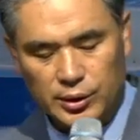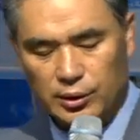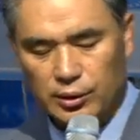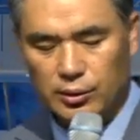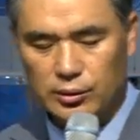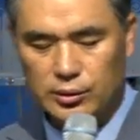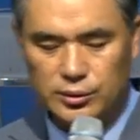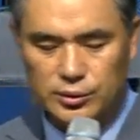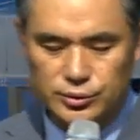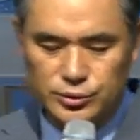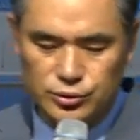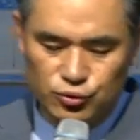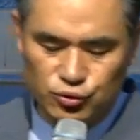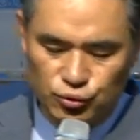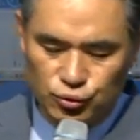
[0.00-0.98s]
어,
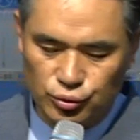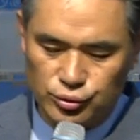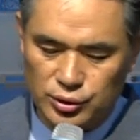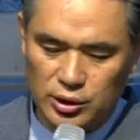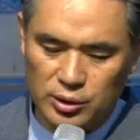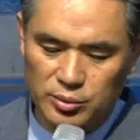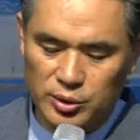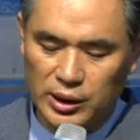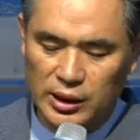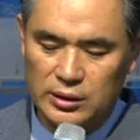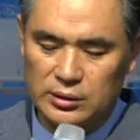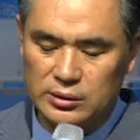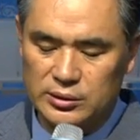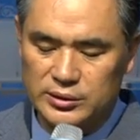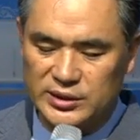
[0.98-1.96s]
그것을 죽었더라면
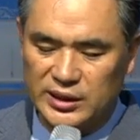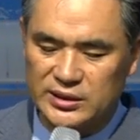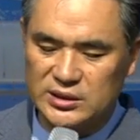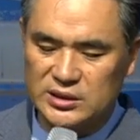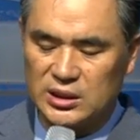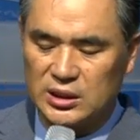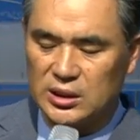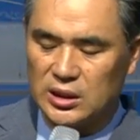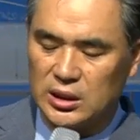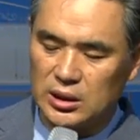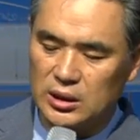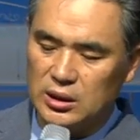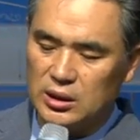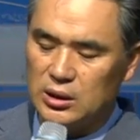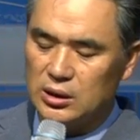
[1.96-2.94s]
하는 것
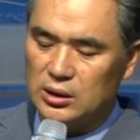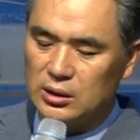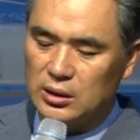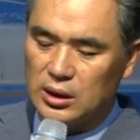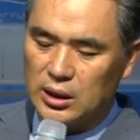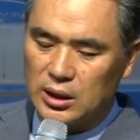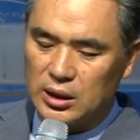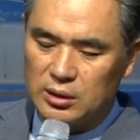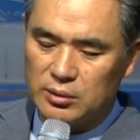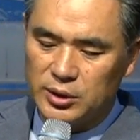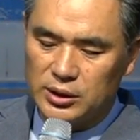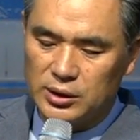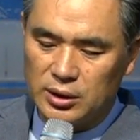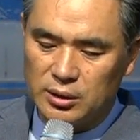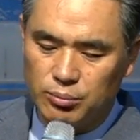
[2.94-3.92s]
자체가 이건
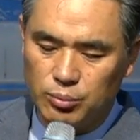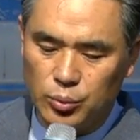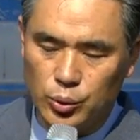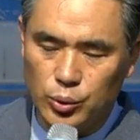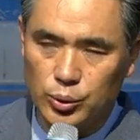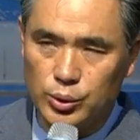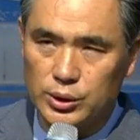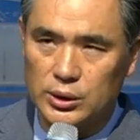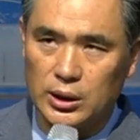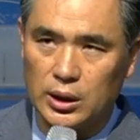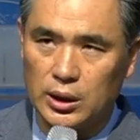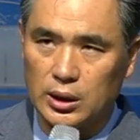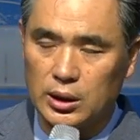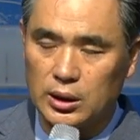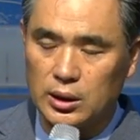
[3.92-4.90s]
하나님에 대한
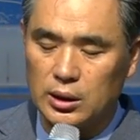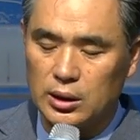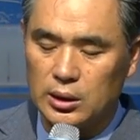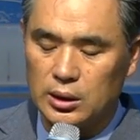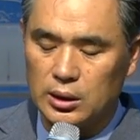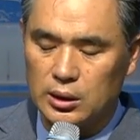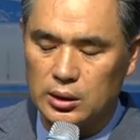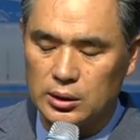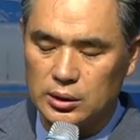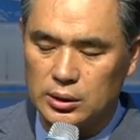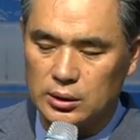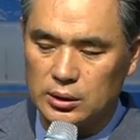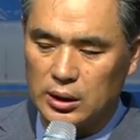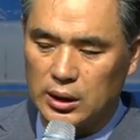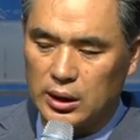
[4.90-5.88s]
모욕이다.
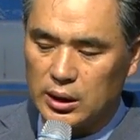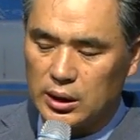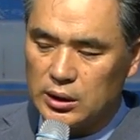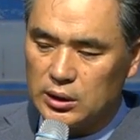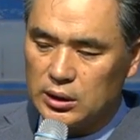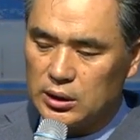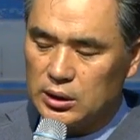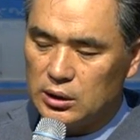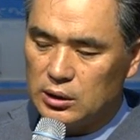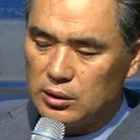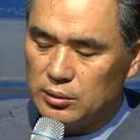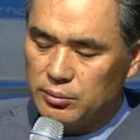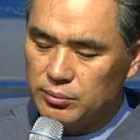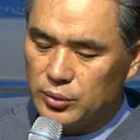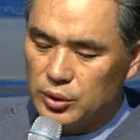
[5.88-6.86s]
이건
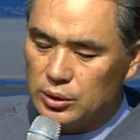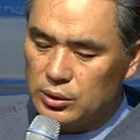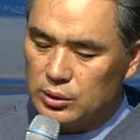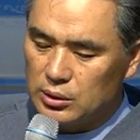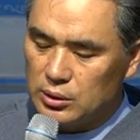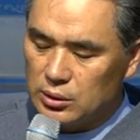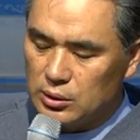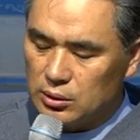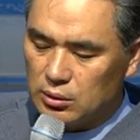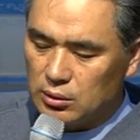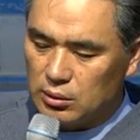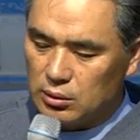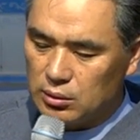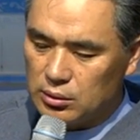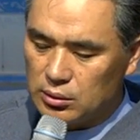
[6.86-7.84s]
하나님을
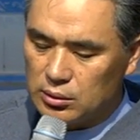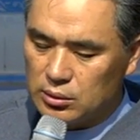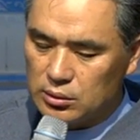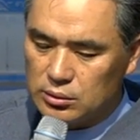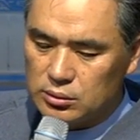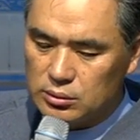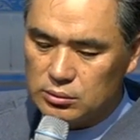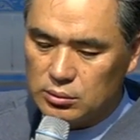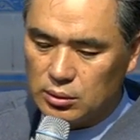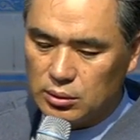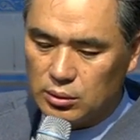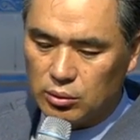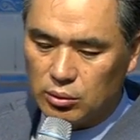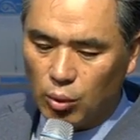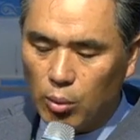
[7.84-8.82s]
어, 이거는
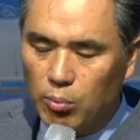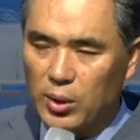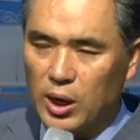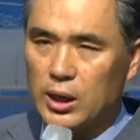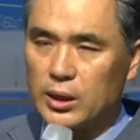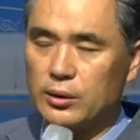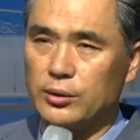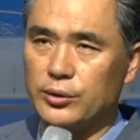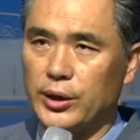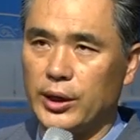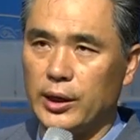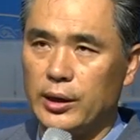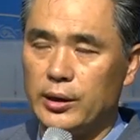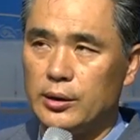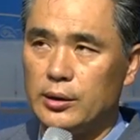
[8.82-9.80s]
어, 원망하는 거다.